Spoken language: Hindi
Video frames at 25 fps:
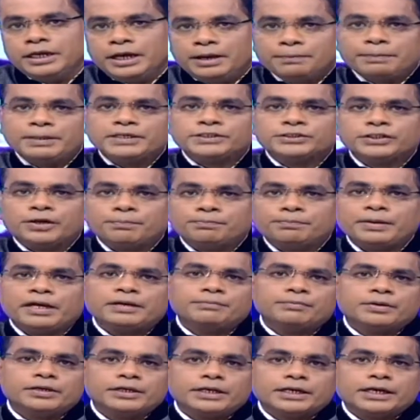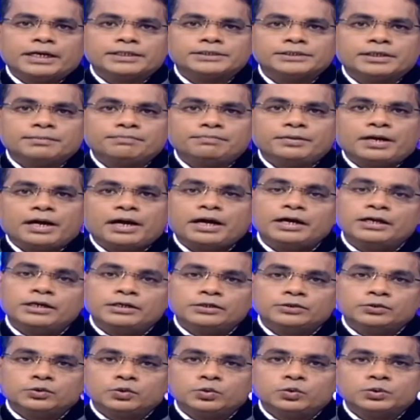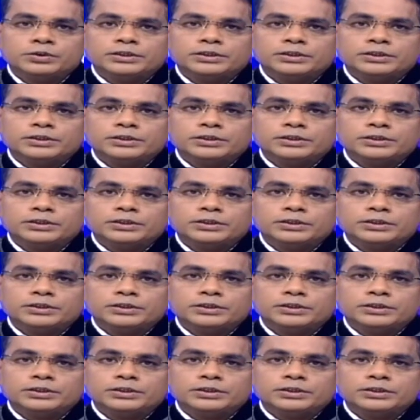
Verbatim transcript: फिर चैंपियन बनने का सपना टूट